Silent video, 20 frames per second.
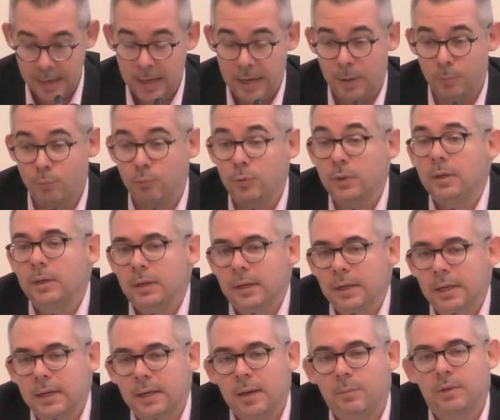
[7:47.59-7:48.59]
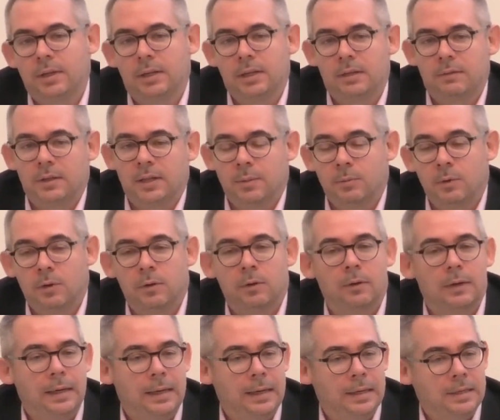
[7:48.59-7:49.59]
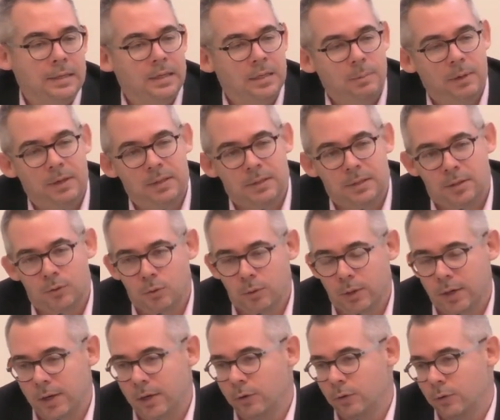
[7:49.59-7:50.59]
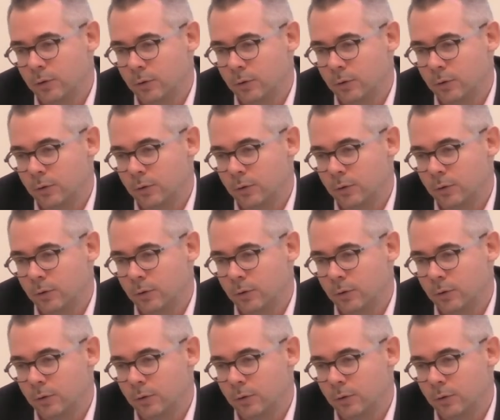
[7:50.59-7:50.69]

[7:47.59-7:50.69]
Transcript: Et puis il y a bien évidemment les espaces naturels